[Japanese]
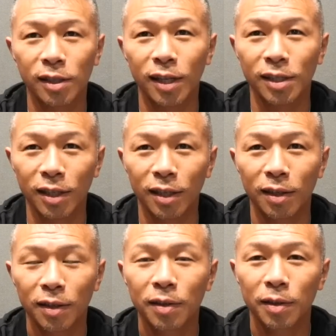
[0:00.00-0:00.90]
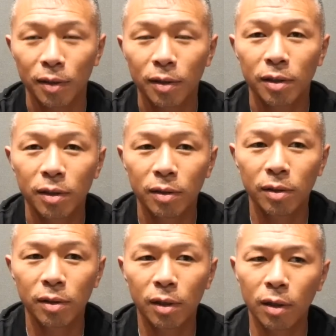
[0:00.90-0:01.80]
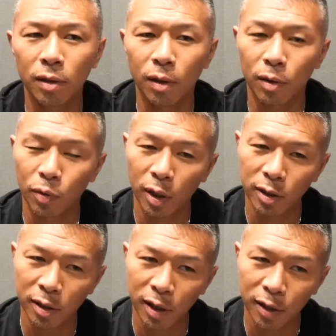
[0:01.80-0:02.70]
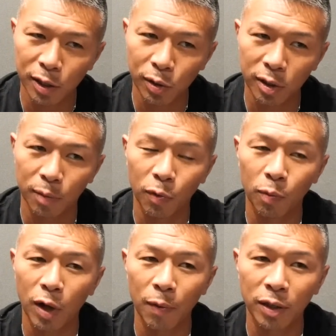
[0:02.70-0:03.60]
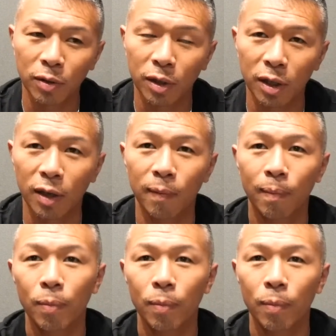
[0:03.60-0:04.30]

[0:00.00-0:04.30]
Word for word: りづらいしなんか簡単に当たりそうなんてもう構えた時に